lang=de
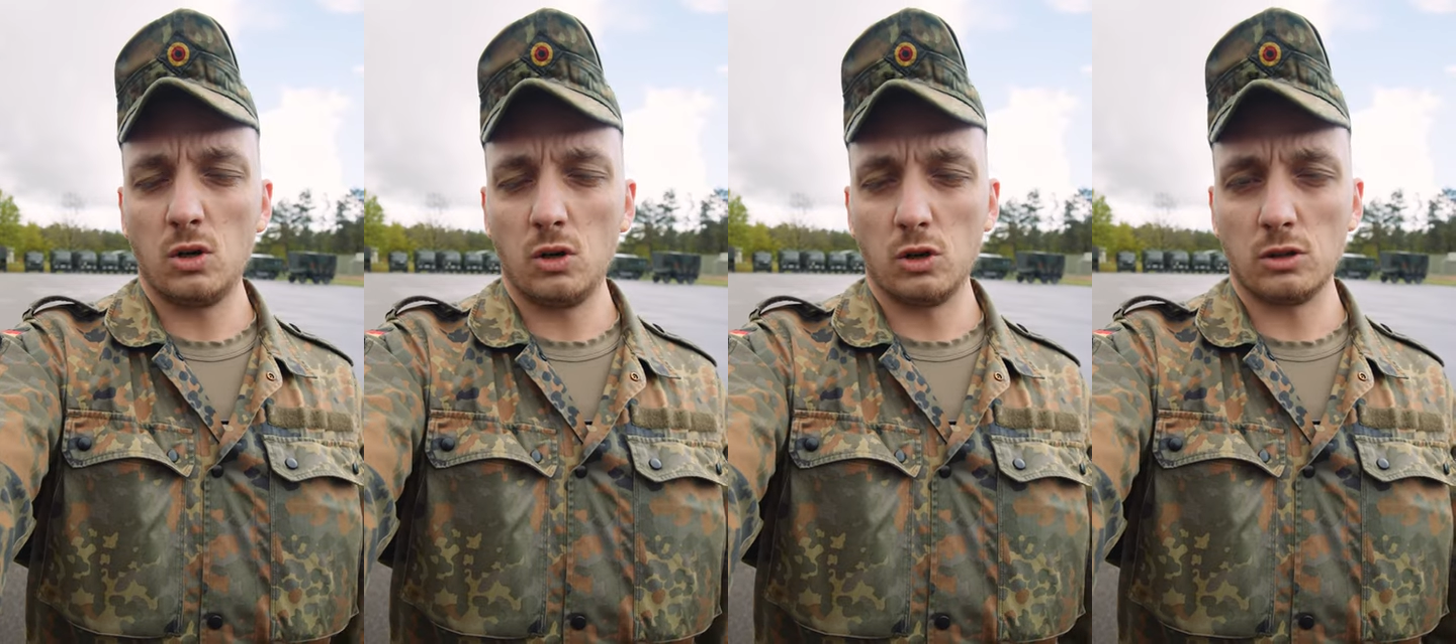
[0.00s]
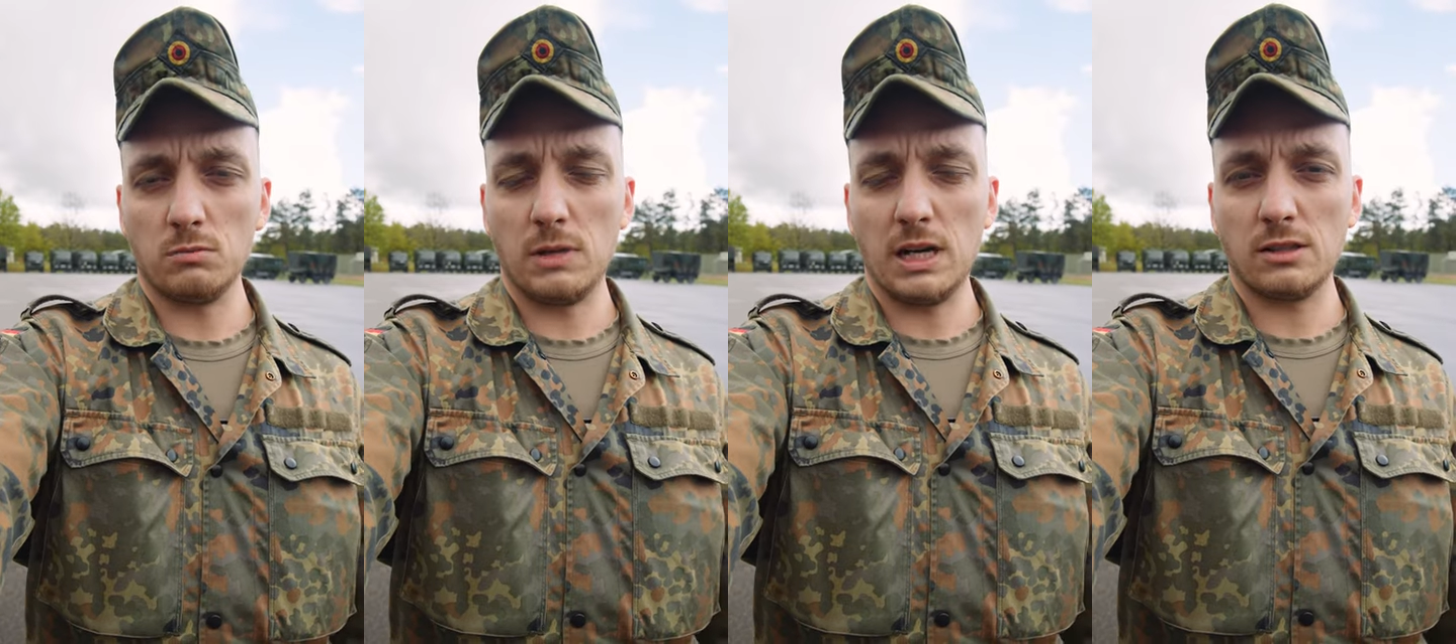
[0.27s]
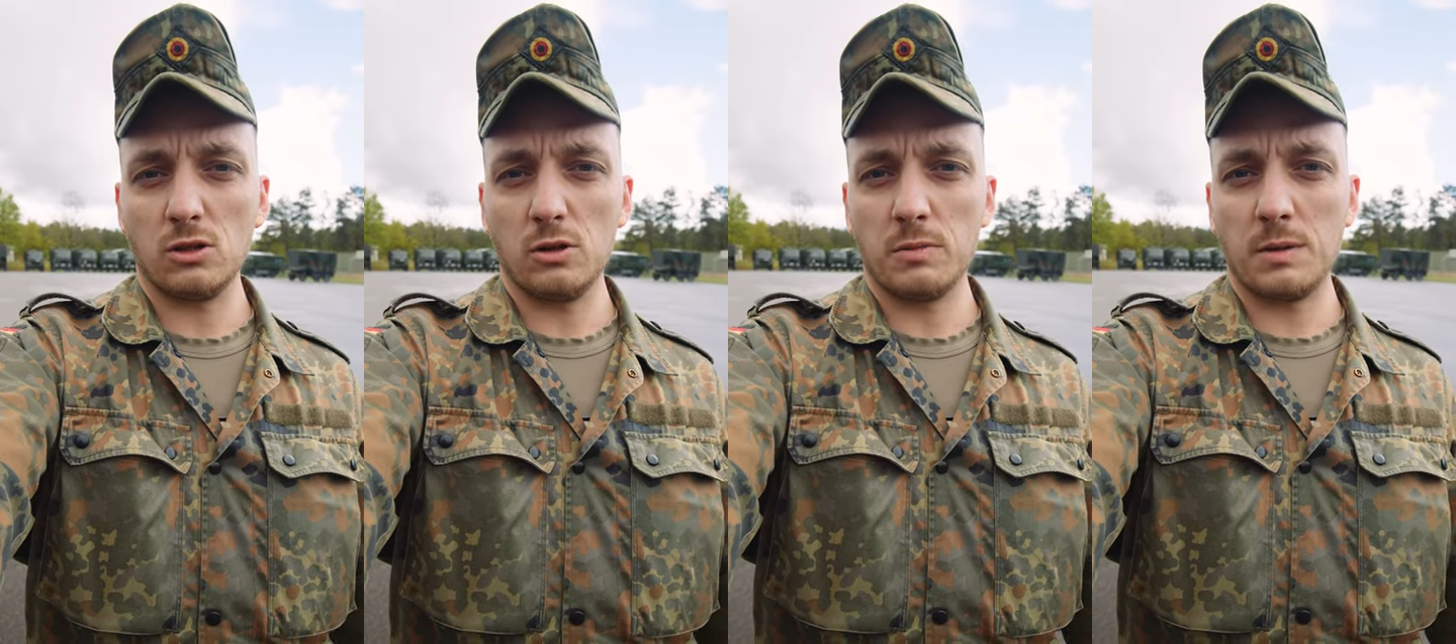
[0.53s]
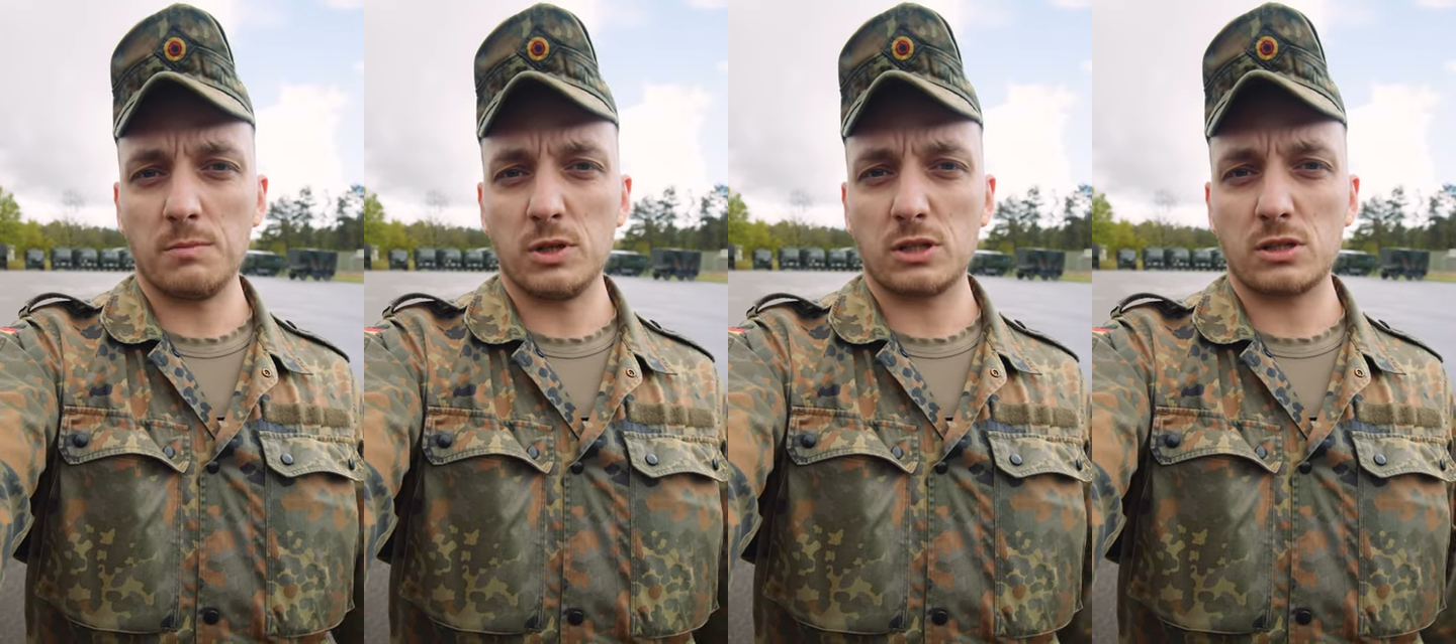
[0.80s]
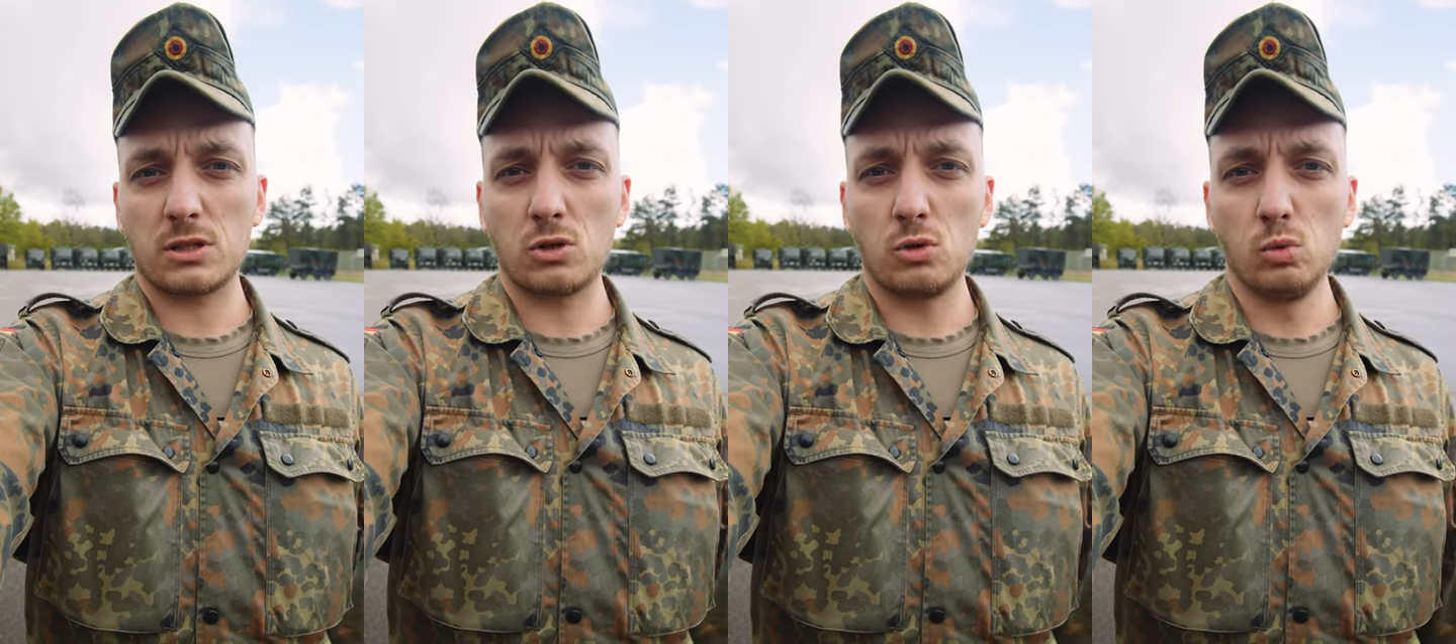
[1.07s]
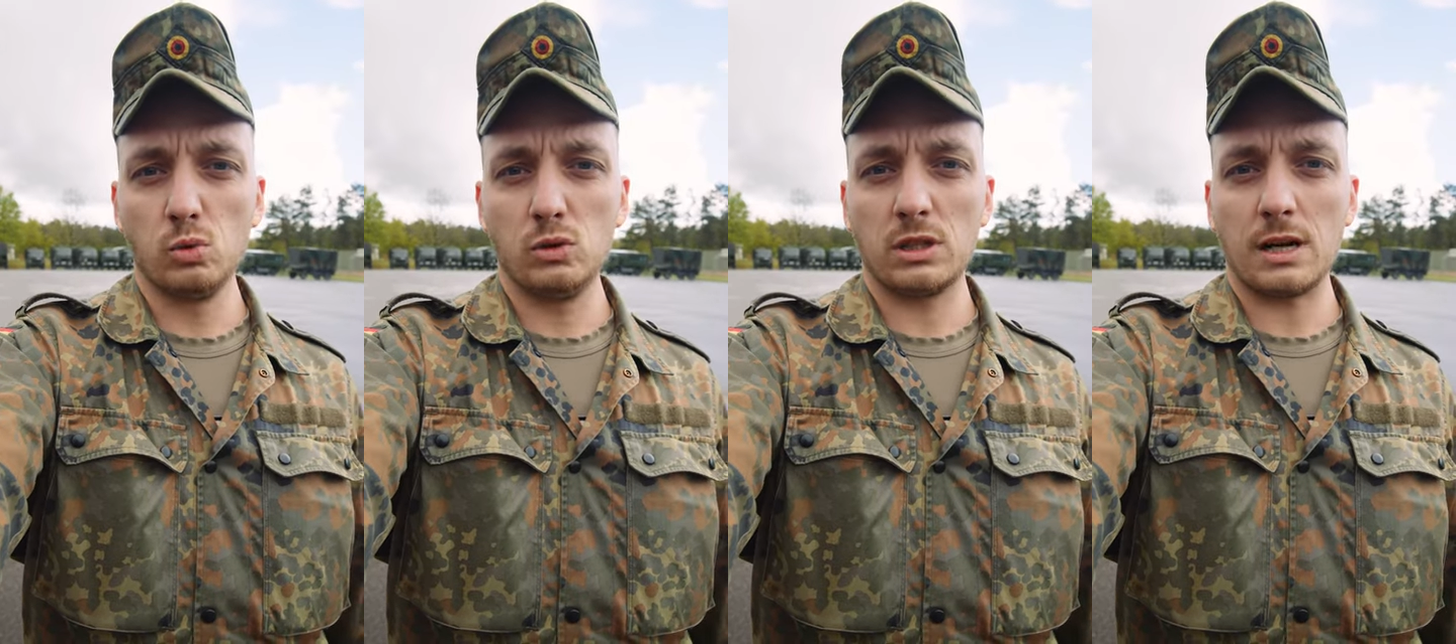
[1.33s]
und man immer mit
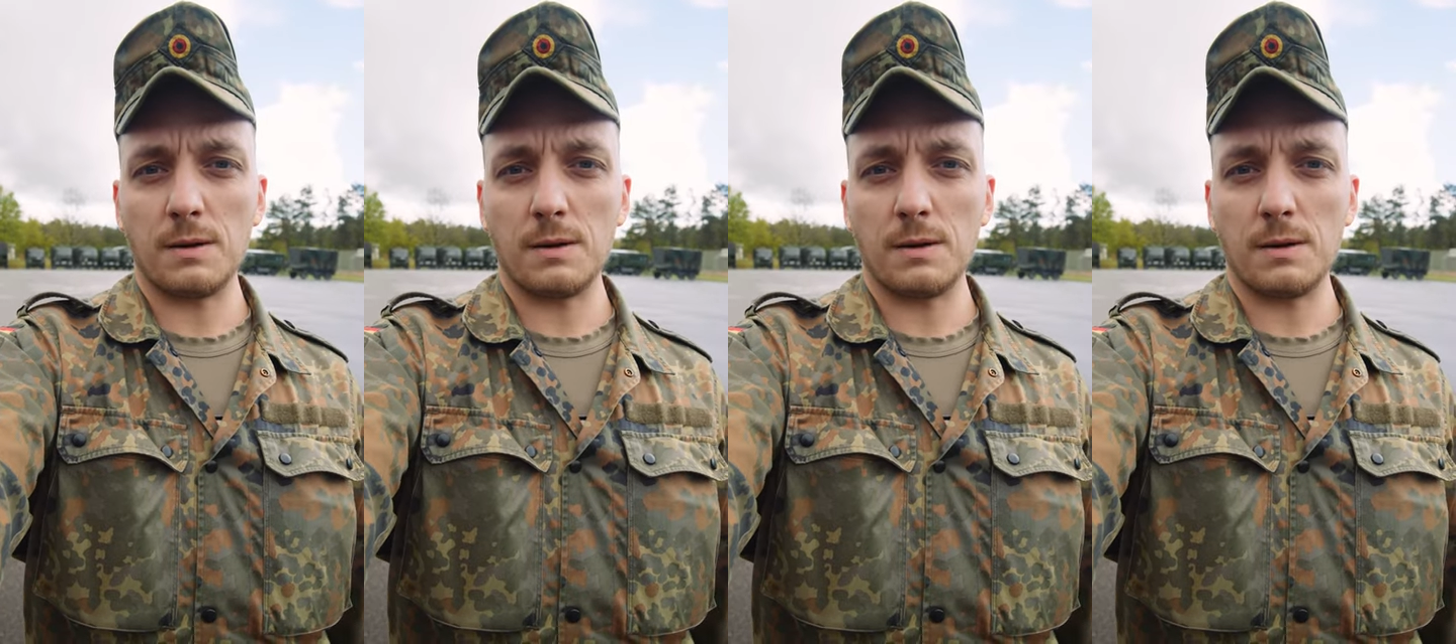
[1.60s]
guten